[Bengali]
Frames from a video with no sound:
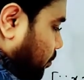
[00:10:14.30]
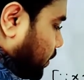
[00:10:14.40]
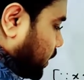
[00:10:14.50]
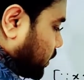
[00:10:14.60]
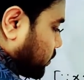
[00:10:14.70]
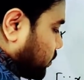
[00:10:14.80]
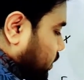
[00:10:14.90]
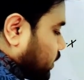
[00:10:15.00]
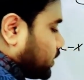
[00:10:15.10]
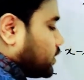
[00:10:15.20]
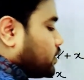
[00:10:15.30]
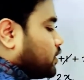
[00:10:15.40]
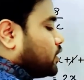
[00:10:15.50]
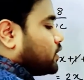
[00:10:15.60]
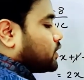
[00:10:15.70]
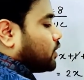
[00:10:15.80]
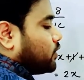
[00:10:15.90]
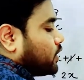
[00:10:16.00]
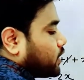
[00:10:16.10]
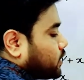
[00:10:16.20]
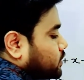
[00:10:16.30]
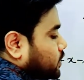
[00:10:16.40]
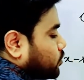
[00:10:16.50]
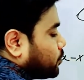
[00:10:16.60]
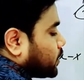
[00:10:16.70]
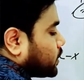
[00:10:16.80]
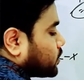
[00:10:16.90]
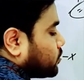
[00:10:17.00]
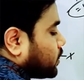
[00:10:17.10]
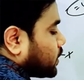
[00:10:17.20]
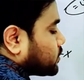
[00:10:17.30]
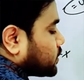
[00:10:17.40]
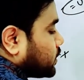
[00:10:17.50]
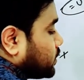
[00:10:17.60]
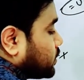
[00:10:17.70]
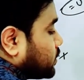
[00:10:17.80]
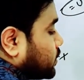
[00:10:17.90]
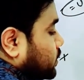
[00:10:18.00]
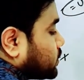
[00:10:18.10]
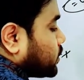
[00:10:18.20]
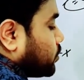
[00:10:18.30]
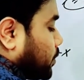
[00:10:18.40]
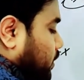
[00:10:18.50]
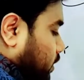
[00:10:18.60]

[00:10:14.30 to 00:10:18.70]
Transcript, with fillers: যদি আমি নাম্বার অ্যাড করে দিই তাহলে এখানে যে উপাদানগুলো আছে সেই